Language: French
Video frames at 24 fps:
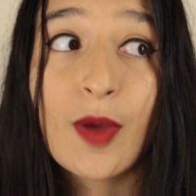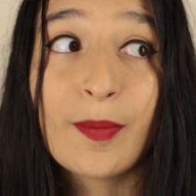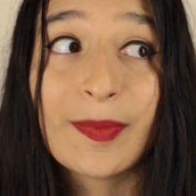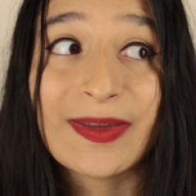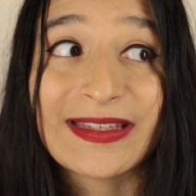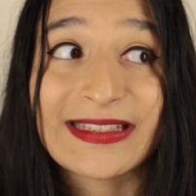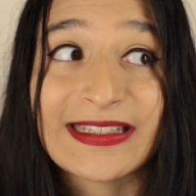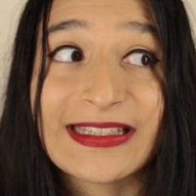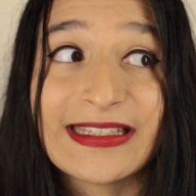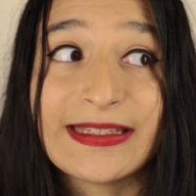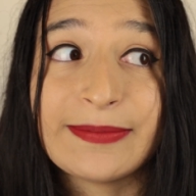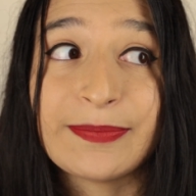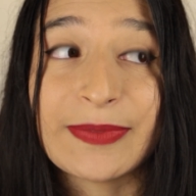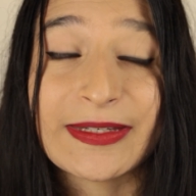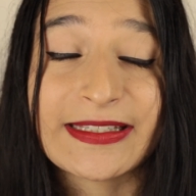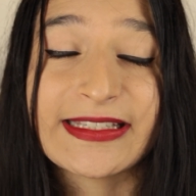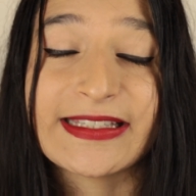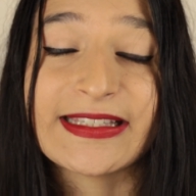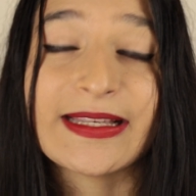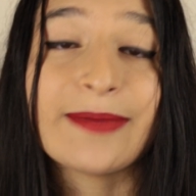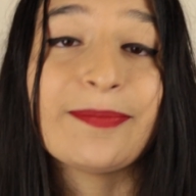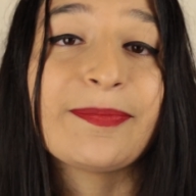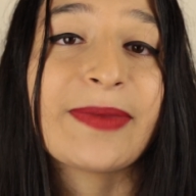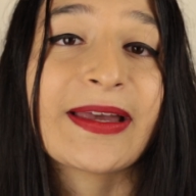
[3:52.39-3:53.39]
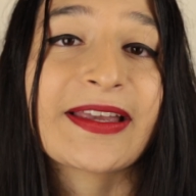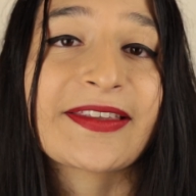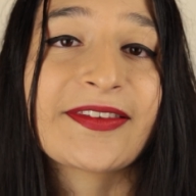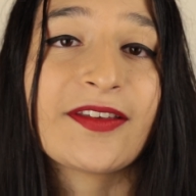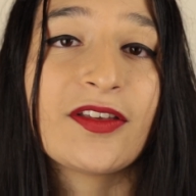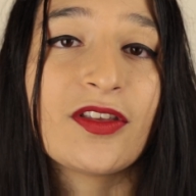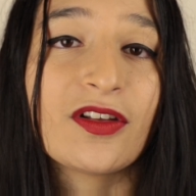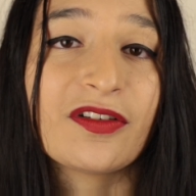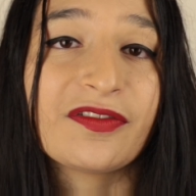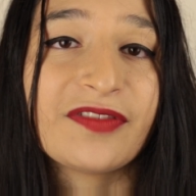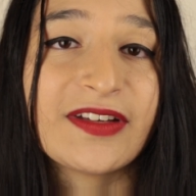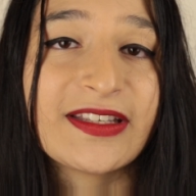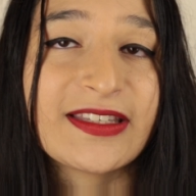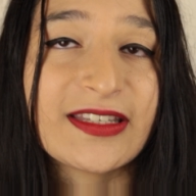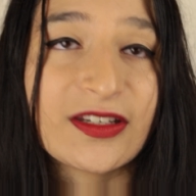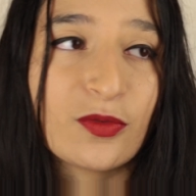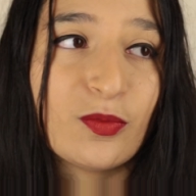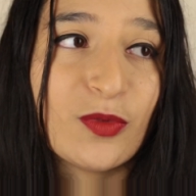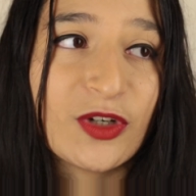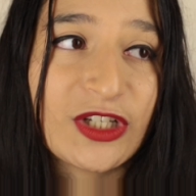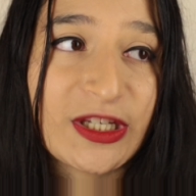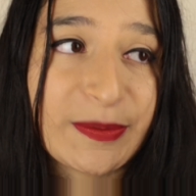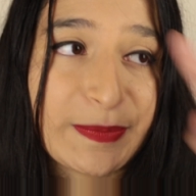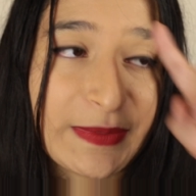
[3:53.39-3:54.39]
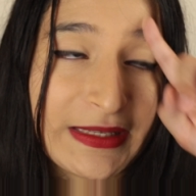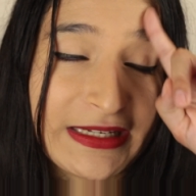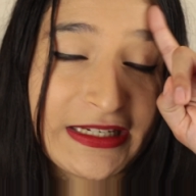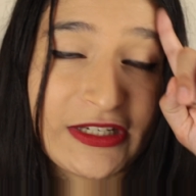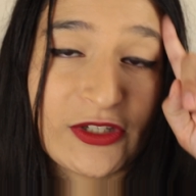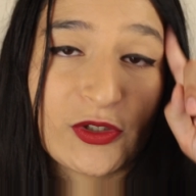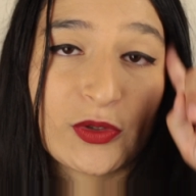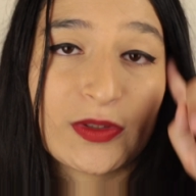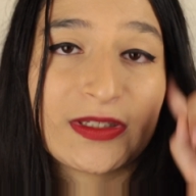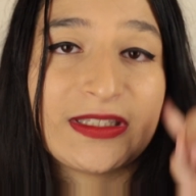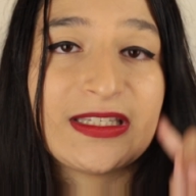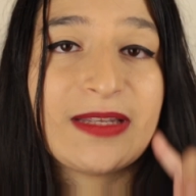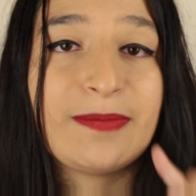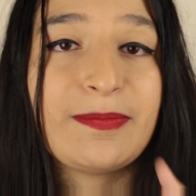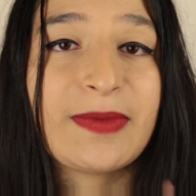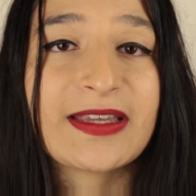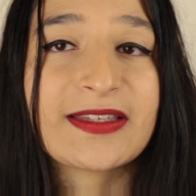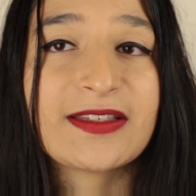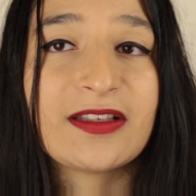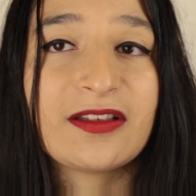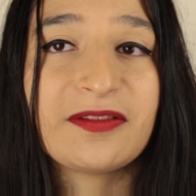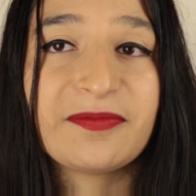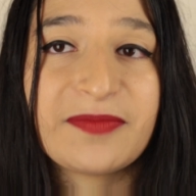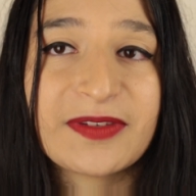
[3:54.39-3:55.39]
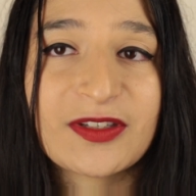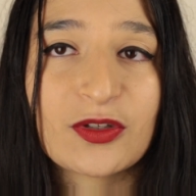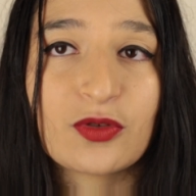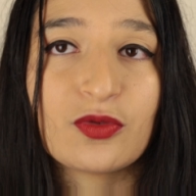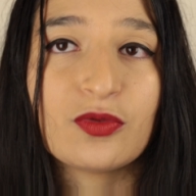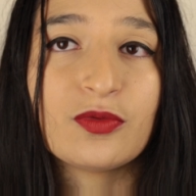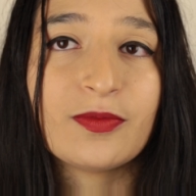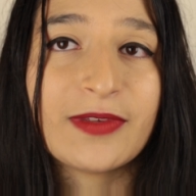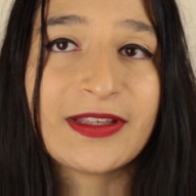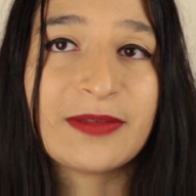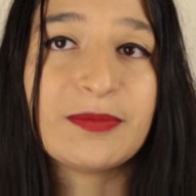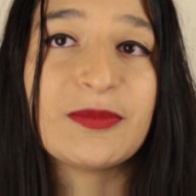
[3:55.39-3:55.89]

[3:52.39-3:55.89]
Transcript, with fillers: parce qu'ils parce aiment personne en fait, et que moi j'aime bien les gens qui n'aiment personne, parce que bah,